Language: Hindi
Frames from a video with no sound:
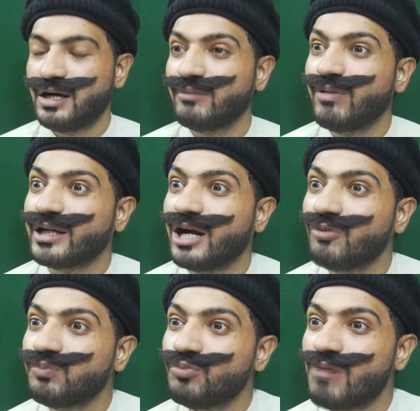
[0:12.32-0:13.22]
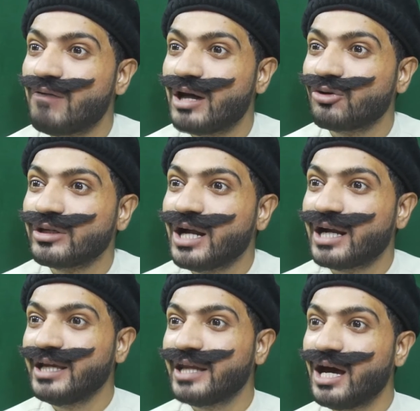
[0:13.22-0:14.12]
अरे बेटा वो पुमा वालों की
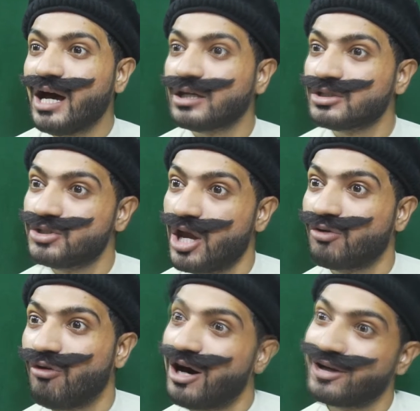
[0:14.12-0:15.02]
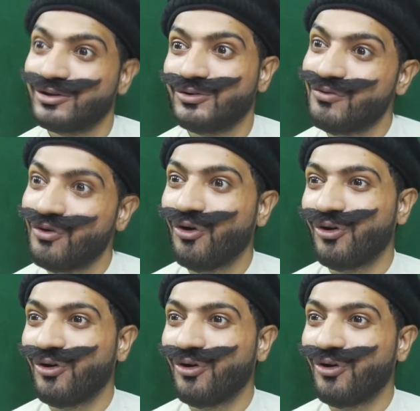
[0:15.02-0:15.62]
गाड़ी है ना जैगुआर वो